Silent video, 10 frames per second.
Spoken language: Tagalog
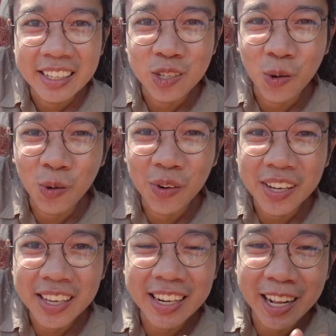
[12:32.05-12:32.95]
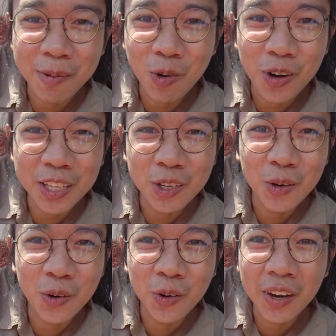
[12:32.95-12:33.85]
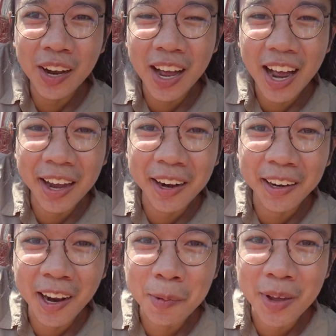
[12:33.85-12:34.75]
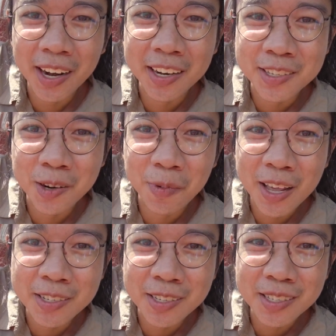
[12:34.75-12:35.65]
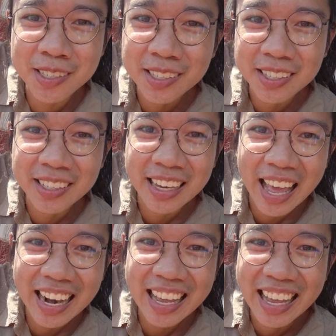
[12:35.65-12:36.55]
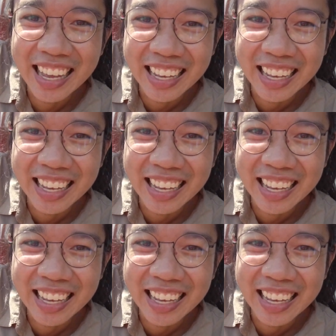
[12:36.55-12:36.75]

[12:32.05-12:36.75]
So, hiniram ko ulit yung IR camera ni Sir Francis. Yan.